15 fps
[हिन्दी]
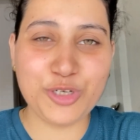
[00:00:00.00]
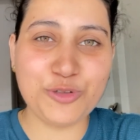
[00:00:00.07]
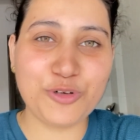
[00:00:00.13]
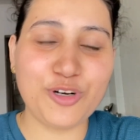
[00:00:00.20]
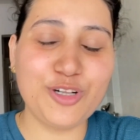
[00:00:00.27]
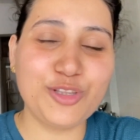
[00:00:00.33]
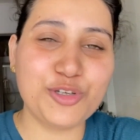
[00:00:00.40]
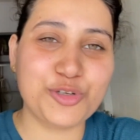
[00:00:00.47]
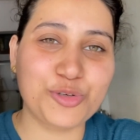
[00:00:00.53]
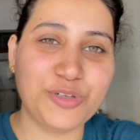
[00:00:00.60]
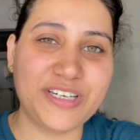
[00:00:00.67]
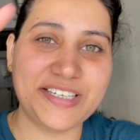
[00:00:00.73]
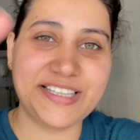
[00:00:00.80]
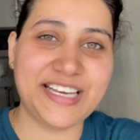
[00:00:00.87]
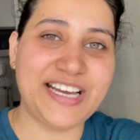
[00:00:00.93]
टू ऑल तो शुरू
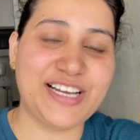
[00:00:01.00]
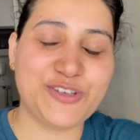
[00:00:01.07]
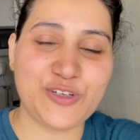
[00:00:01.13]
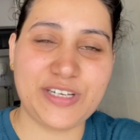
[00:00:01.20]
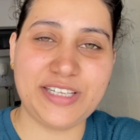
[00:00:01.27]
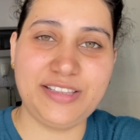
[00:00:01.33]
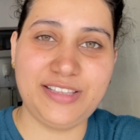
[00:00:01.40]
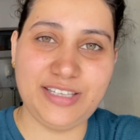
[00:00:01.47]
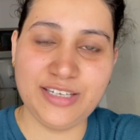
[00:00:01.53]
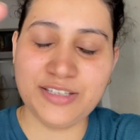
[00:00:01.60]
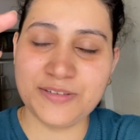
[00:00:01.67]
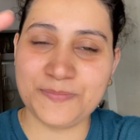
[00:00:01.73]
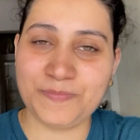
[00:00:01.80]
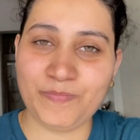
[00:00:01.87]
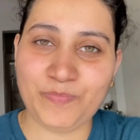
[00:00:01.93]
करते हैं आज का दिन
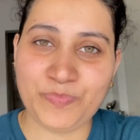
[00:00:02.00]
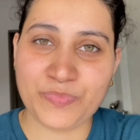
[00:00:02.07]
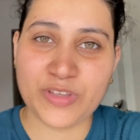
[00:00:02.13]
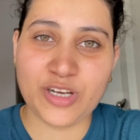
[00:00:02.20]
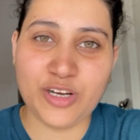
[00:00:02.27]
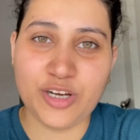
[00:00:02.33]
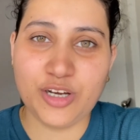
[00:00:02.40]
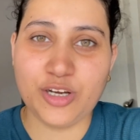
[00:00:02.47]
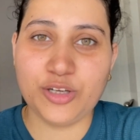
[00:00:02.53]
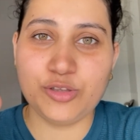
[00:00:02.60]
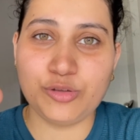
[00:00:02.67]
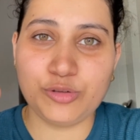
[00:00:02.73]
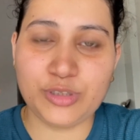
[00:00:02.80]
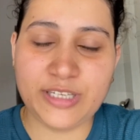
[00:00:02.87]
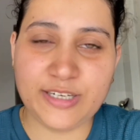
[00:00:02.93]

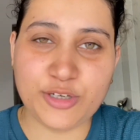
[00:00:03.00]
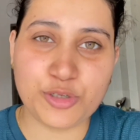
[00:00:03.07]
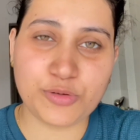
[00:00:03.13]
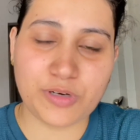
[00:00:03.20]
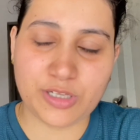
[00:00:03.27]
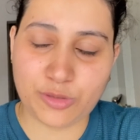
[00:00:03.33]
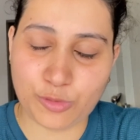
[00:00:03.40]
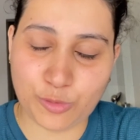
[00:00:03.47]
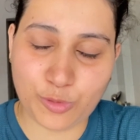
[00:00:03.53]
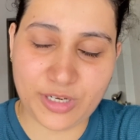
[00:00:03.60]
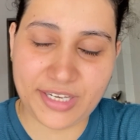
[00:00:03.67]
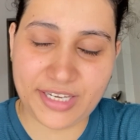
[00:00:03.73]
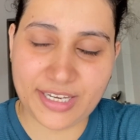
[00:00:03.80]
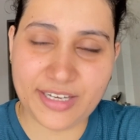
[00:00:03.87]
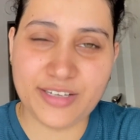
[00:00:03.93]
तो दिन की शुरुआत तो हो
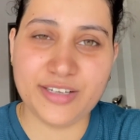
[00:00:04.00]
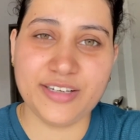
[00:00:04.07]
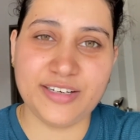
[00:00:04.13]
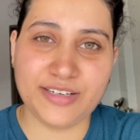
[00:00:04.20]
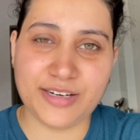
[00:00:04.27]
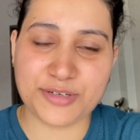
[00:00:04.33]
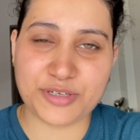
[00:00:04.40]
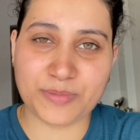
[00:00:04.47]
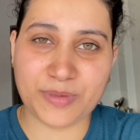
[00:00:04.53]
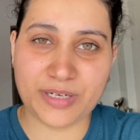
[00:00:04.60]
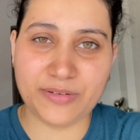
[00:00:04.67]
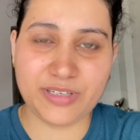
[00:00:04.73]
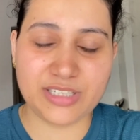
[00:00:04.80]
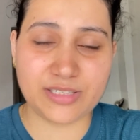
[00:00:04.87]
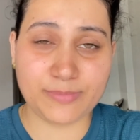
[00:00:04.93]
गई है नाश्ता पानी
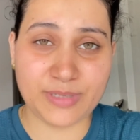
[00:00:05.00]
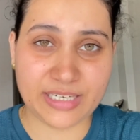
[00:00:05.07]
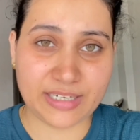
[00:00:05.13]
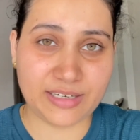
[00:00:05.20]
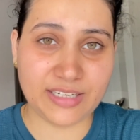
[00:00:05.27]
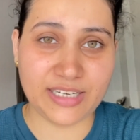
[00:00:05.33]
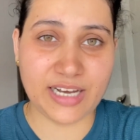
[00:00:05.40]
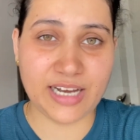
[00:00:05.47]
वगैरह सबने कर लिया